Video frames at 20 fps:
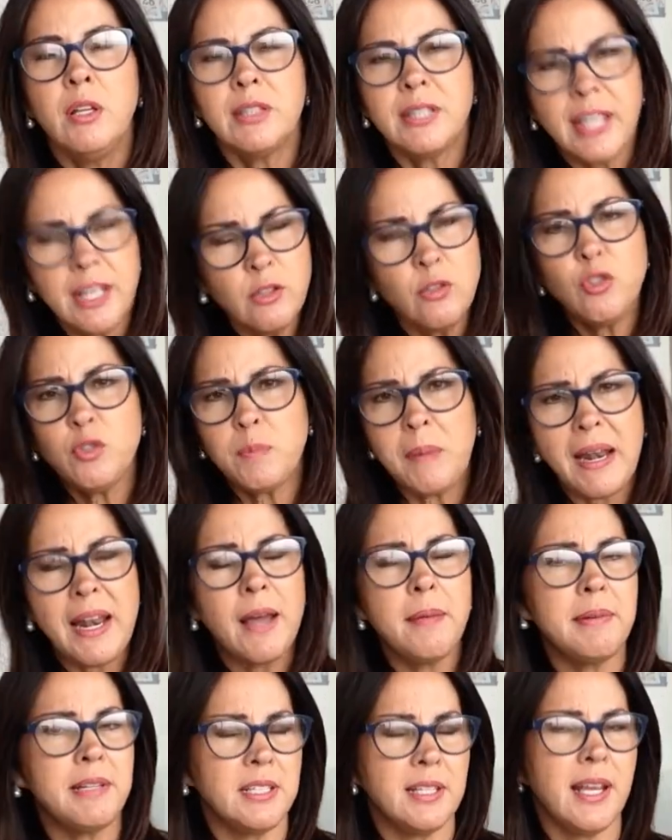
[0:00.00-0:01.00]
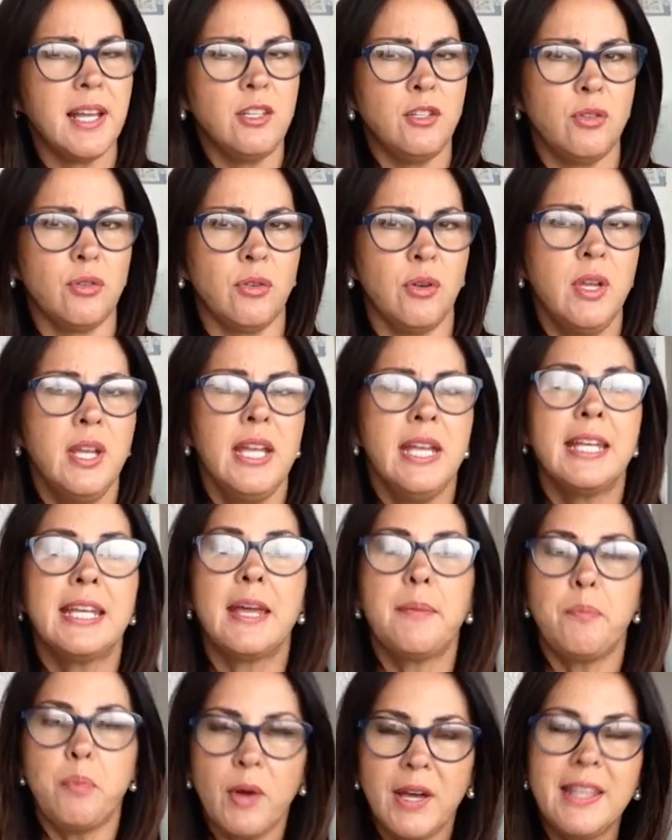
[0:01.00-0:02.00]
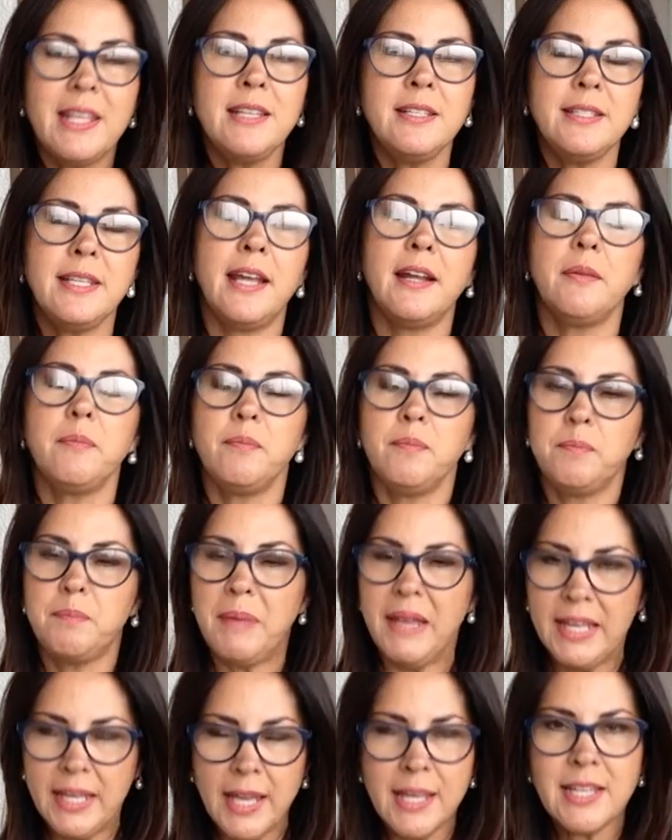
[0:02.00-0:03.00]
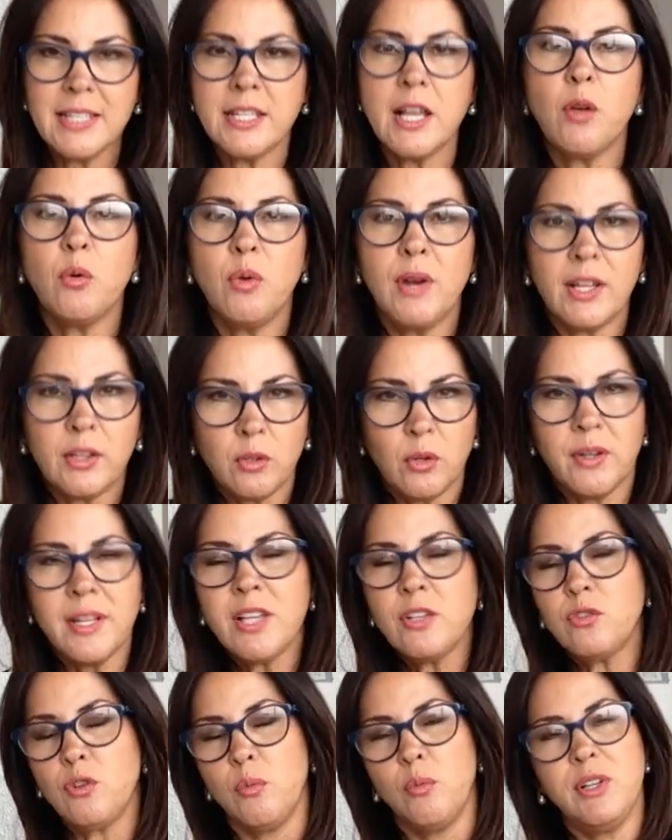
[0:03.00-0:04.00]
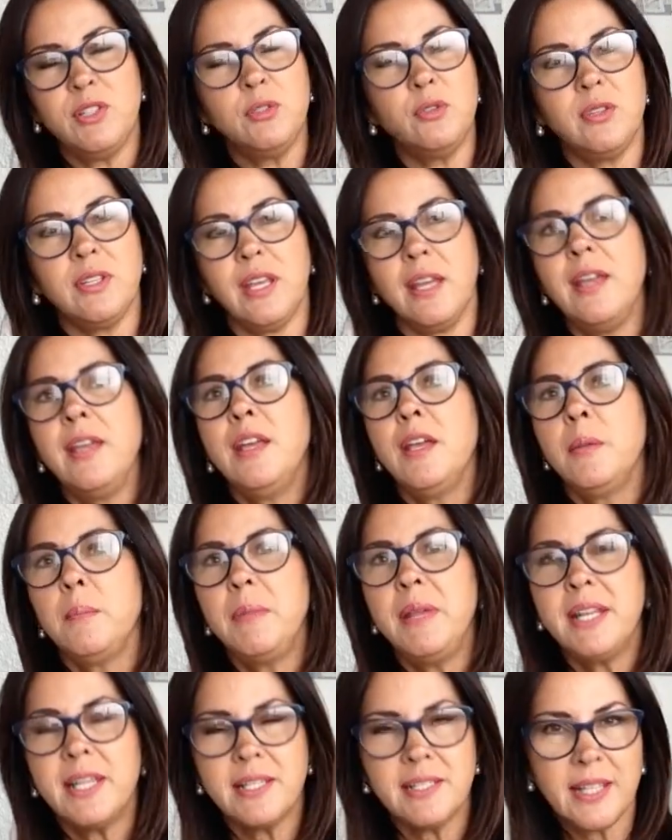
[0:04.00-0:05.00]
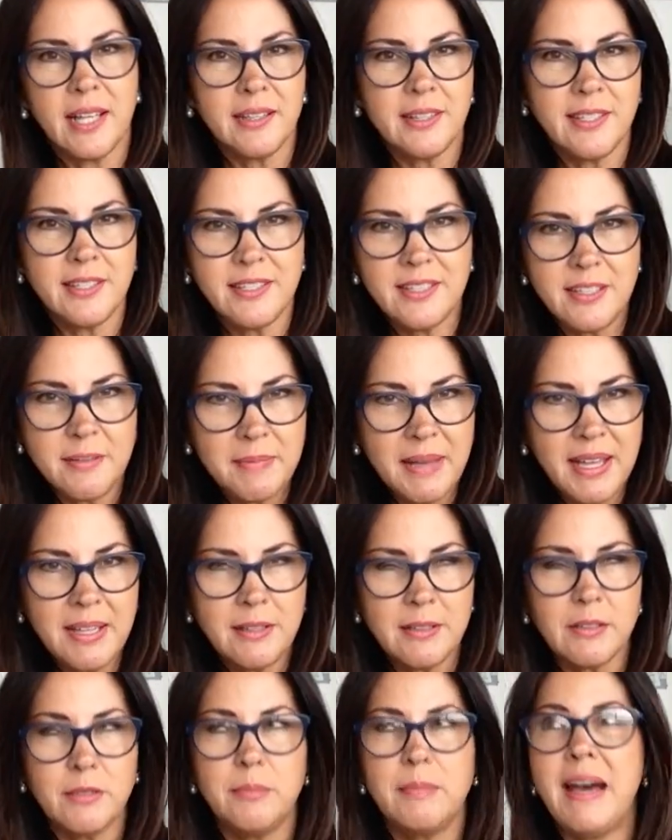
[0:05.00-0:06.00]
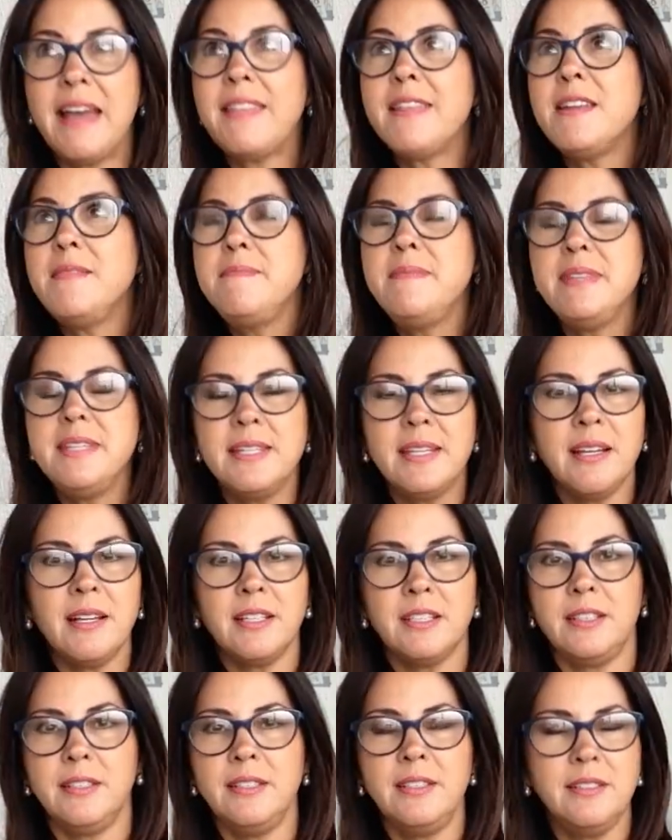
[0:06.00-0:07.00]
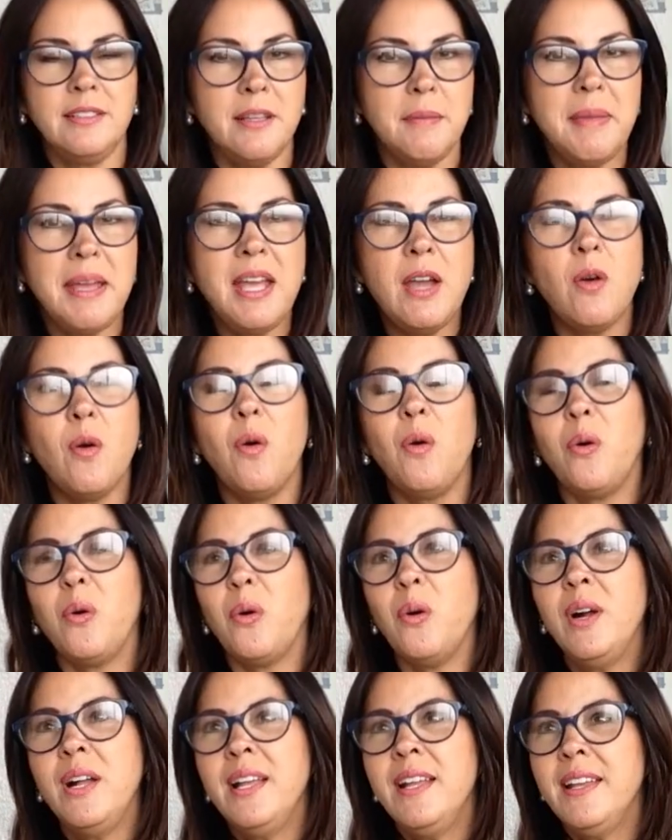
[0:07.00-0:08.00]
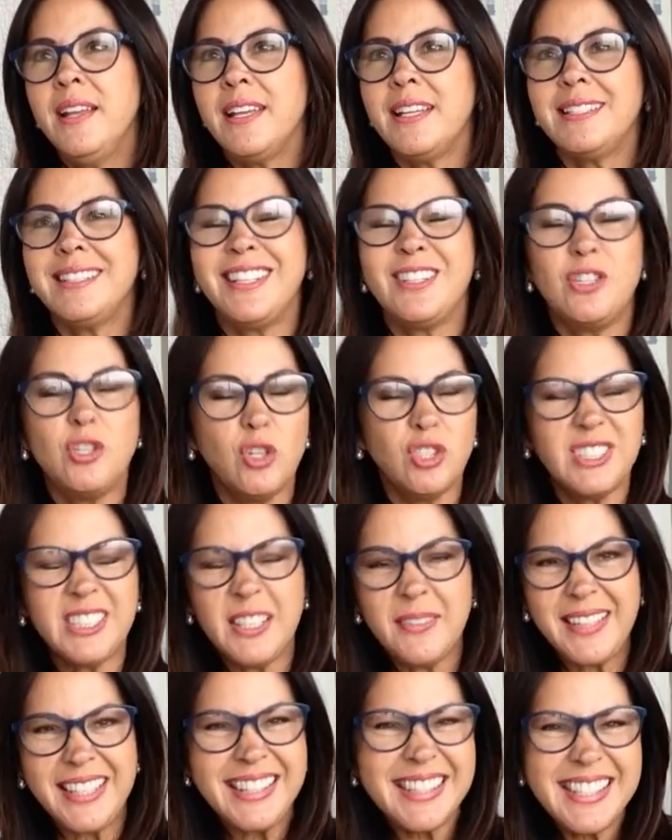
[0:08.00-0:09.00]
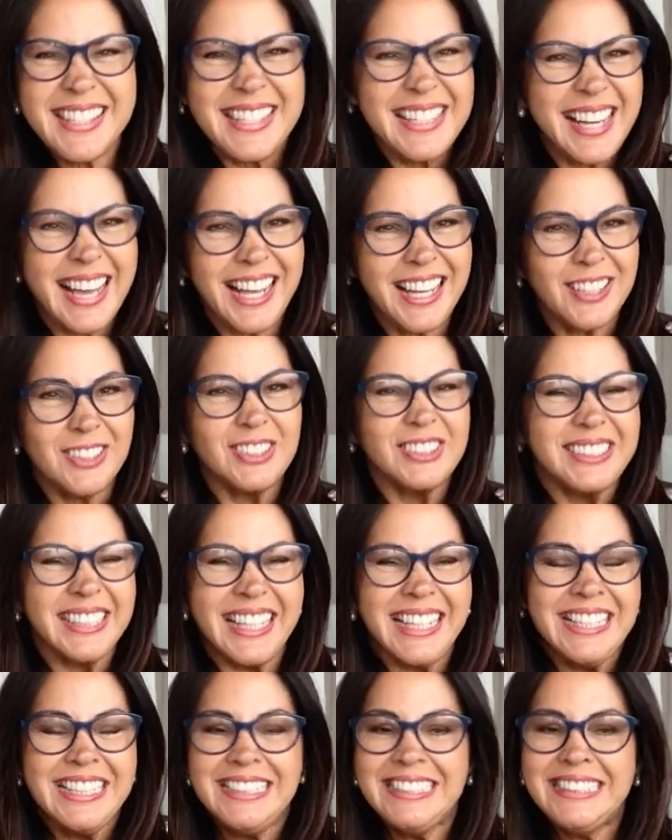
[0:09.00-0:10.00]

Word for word: Ten tus palabras gancho, que pueden ser pequeñas jaculatorias, como esto de Virgen Santísima, o Madre mía, asísteme, o este, Dios te bendiga. O sea,